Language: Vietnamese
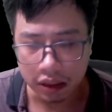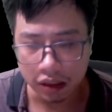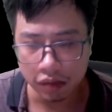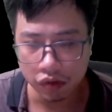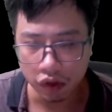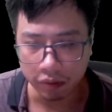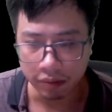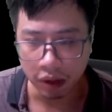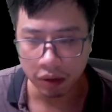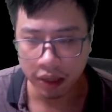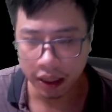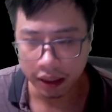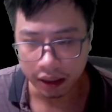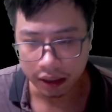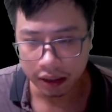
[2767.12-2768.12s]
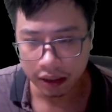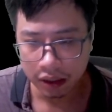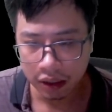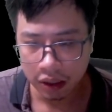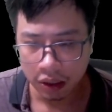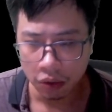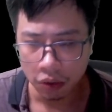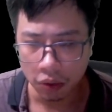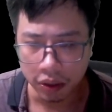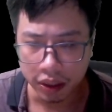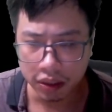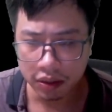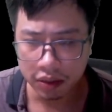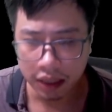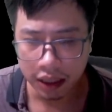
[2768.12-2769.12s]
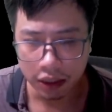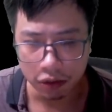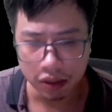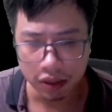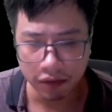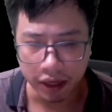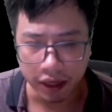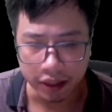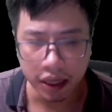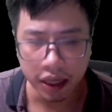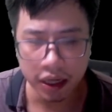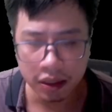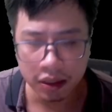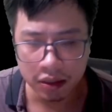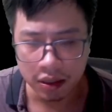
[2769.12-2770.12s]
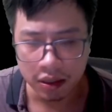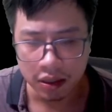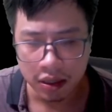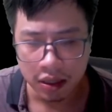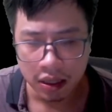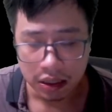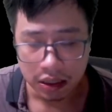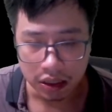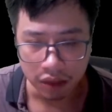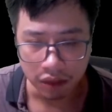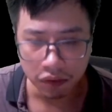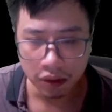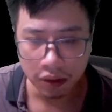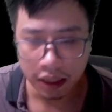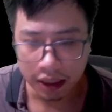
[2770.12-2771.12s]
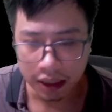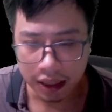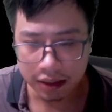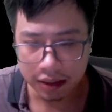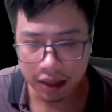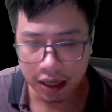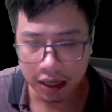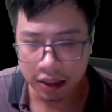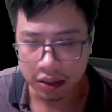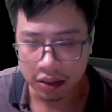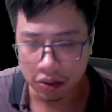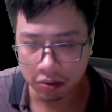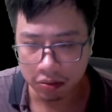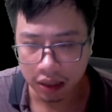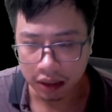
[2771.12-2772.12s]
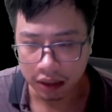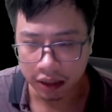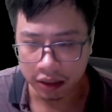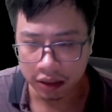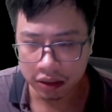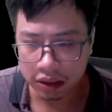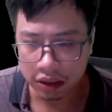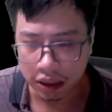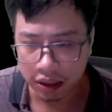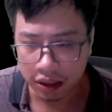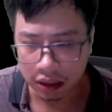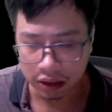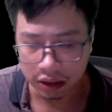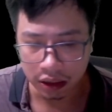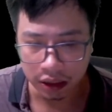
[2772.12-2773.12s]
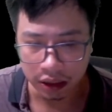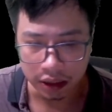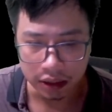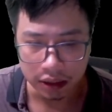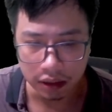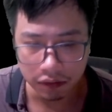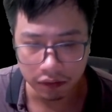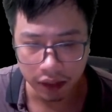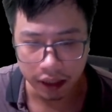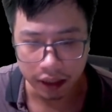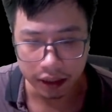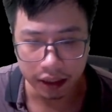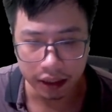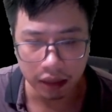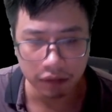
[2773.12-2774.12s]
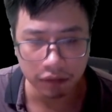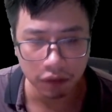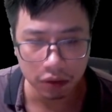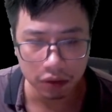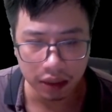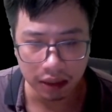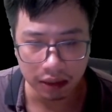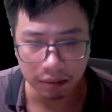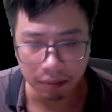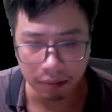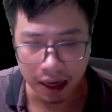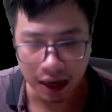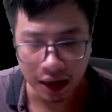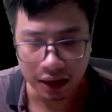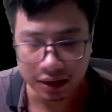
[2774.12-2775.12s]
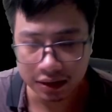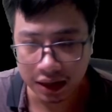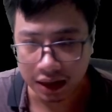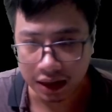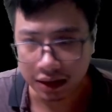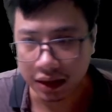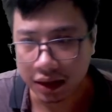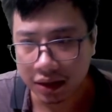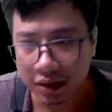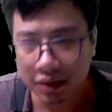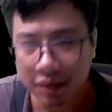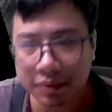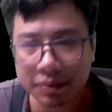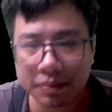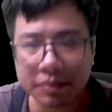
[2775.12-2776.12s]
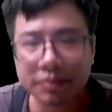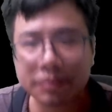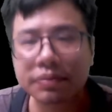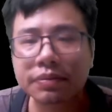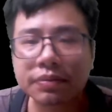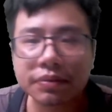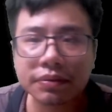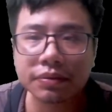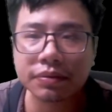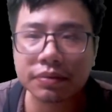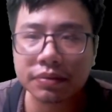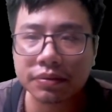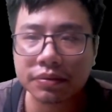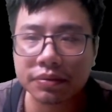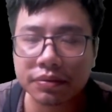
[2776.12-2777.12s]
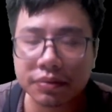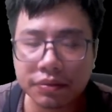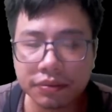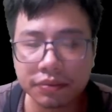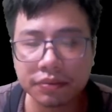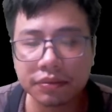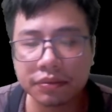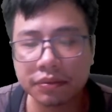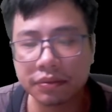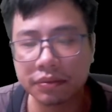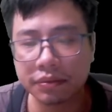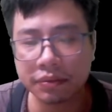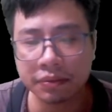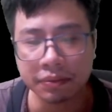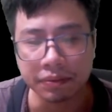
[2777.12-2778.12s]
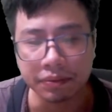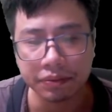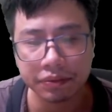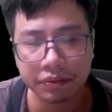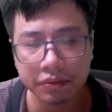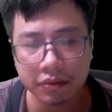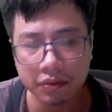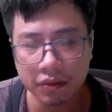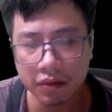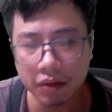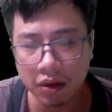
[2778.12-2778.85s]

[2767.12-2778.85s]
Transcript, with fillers: Thanh niên tóc đen hít một hơi thật là sâu, hắn giơ tay phải điểm một chỉ lên trời, lập tức thiên địa biến sắc. Một mặt trời khổng lồ màu đỏ bất ngờ xuất hiện, bao phủ toàn bộ khí tức nơi này, không cho bên ngoài phát hiện ra chuyện ở nơi này.